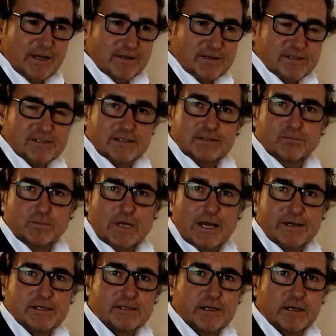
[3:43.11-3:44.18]
dass das
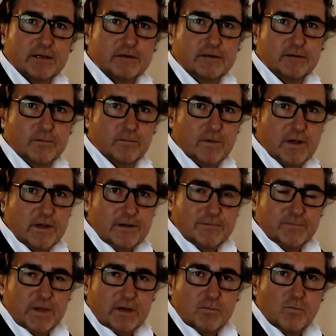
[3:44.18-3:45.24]
leicht nach, ähm,
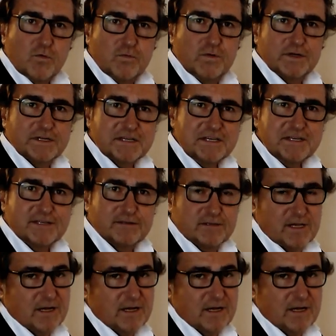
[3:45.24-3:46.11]
nach Muffel riecht.